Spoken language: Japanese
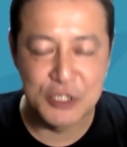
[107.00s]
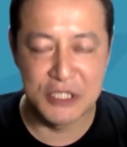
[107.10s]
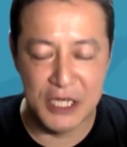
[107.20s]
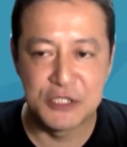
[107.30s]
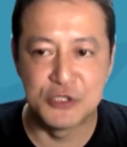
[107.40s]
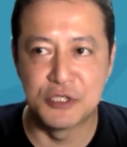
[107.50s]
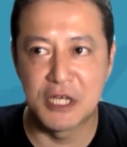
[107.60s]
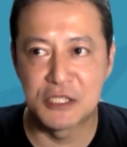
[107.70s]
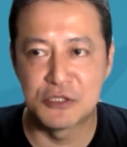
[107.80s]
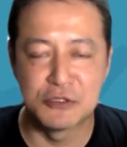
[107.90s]
そうですね、じゅう
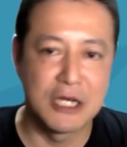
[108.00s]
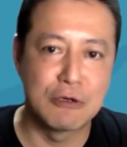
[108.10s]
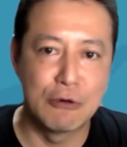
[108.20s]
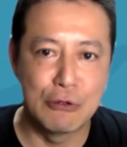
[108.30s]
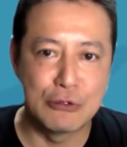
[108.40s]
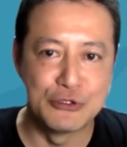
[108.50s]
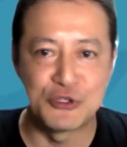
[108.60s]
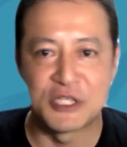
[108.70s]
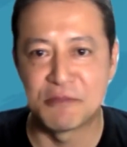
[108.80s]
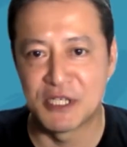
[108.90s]
にがつの中頃
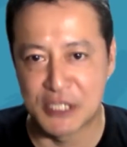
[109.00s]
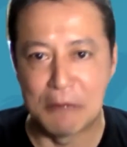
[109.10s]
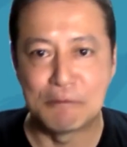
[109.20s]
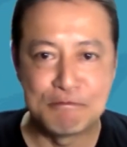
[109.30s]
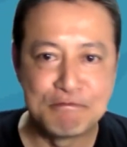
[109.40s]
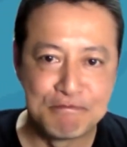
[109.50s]
入社しました。